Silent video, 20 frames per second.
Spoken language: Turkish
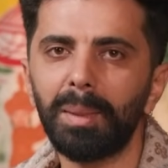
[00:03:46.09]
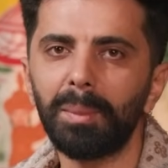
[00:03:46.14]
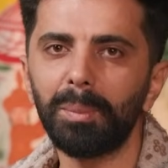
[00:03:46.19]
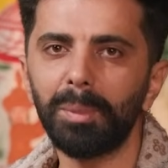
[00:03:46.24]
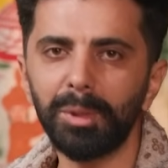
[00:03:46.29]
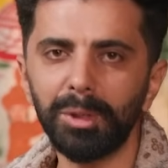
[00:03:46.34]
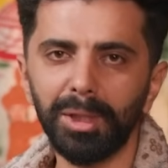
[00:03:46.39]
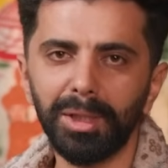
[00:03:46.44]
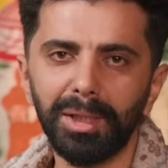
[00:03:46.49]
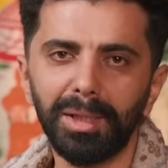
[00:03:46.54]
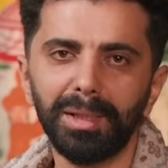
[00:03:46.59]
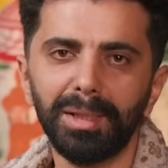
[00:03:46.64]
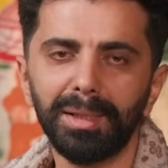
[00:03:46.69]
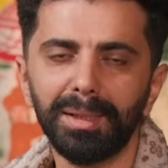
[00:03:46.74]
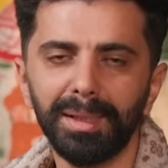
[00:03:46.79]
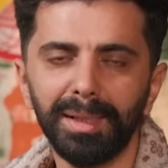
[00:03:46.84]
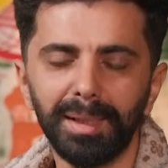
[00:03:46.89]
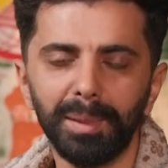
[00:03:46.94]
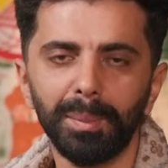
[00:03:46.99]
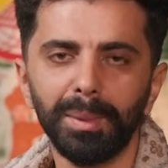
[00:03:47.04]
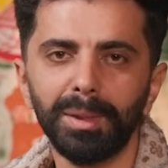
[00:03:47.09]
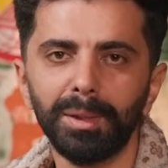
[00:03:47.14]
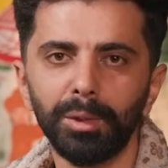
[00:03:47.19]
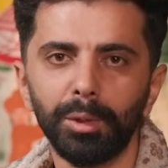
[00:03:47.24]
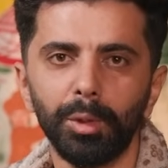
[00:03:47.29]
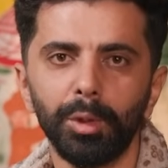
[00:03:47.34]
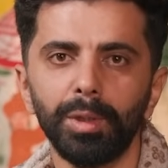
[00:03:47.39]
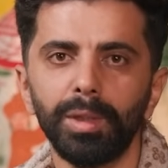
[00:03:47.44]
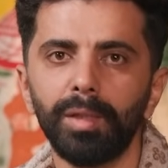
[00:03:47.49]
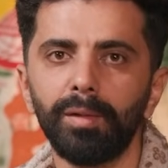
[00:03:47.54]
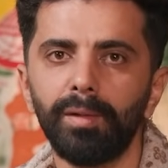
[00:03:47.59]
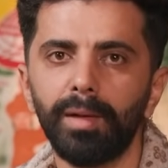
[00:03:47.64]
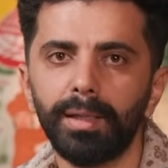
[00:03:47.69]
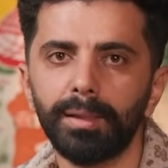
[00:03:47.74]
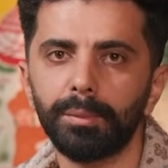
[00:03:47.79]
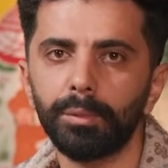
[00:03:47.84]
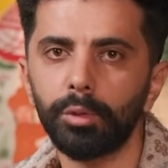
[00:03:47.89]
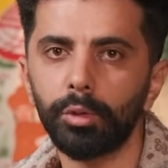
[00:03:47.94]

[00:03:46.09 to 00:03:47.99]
Bir şekilde Garima'nın köyüne vardım.